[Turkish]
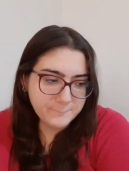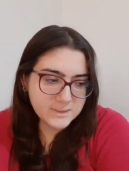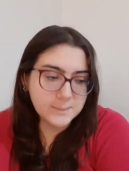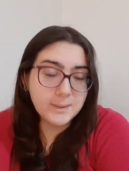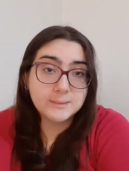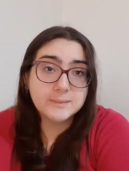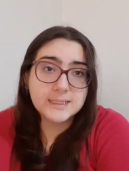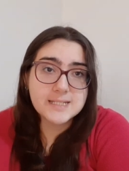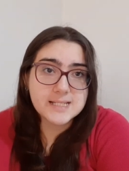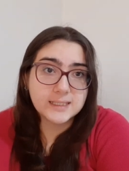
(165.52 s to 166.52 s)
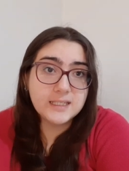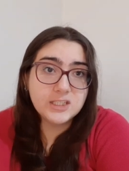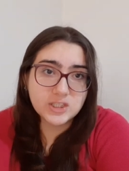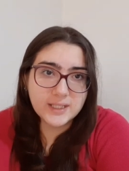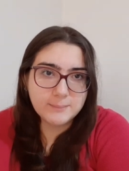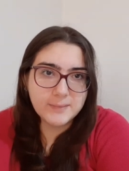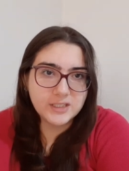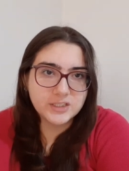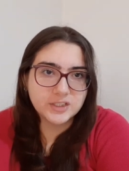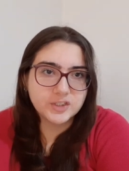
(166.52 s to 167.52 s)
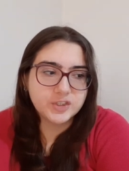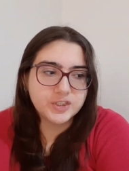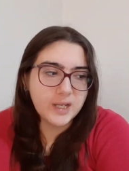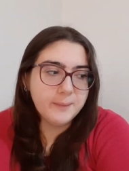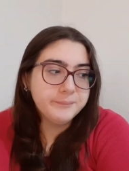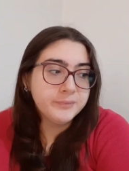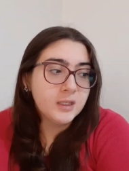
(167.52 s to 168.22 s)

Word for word: zamanım kalırsa da işletmeye çalışacağım.